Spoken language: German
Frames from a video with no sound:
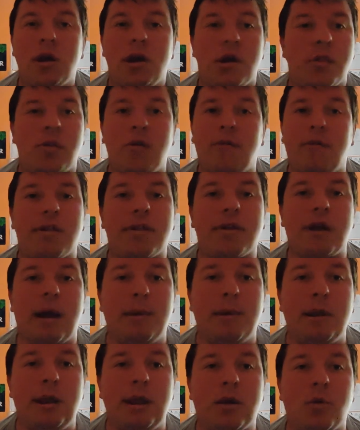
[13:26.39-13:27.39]
Sowas kann
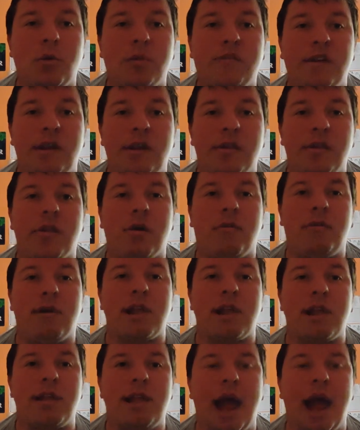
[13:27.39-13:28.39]
man nicht gut finden, sowas
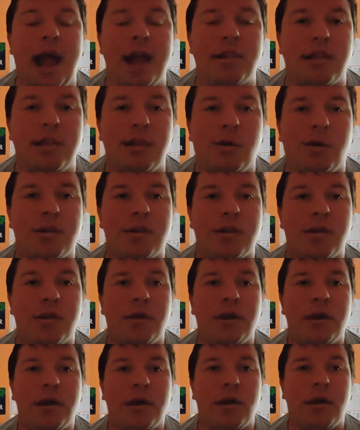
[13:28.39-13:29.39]
ist herzlos.
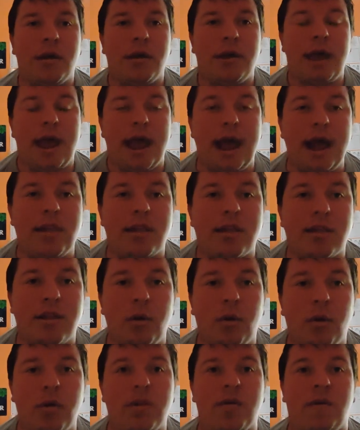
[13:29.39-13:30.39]

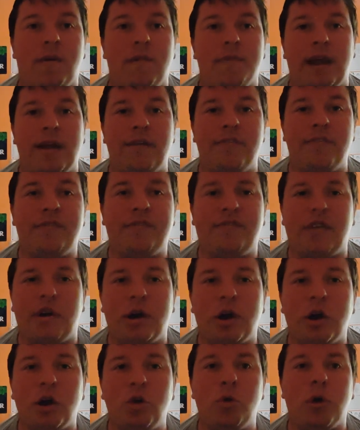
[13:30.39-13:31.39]
Herzlos und
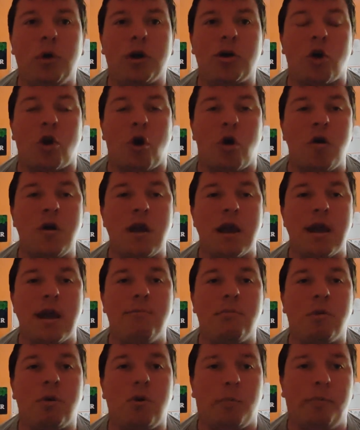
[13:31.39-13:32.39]
einfach nur Gronk
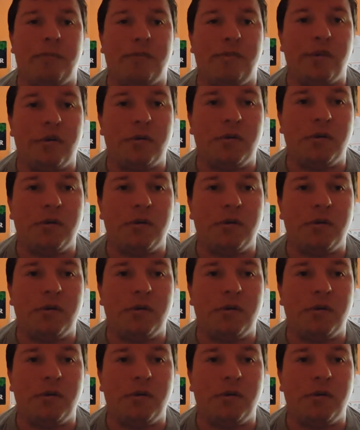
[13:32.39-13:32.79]
im Kopf.